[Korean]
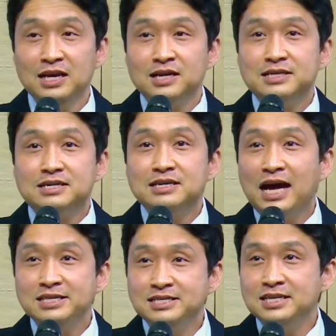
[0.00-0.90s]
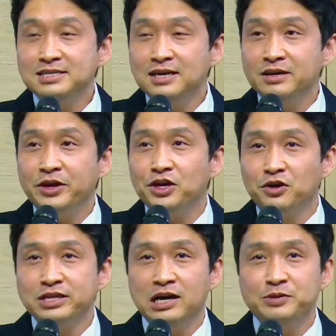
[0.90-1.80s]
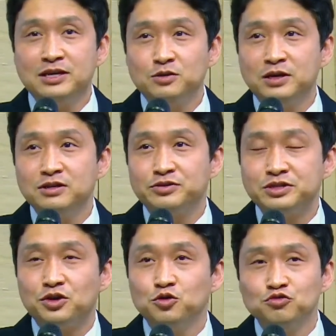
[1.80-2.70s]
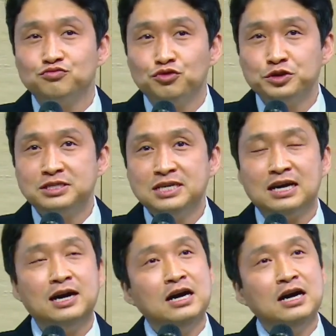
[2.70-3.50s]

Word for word: 근데 그 한 세 사람의 연합이라고 하는 것이 결국 무엇이냐?